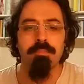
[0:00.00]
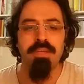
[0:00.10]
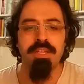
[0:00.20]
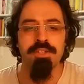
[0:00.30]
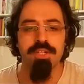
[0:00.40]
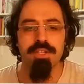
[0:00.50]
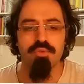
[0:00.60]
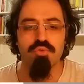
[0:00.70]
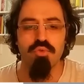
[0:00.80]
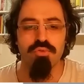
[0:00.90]
Birinci
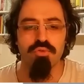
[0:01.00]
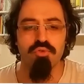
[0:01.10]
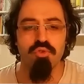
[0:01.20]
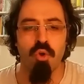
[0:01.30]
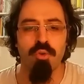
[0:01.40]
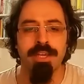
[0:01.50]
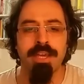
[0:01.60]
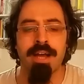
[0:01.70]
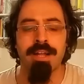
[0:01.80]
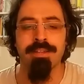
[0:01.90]
soru şöyle
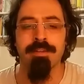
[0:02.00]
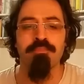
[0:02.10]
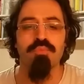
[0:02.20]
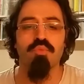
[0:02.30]
geldi.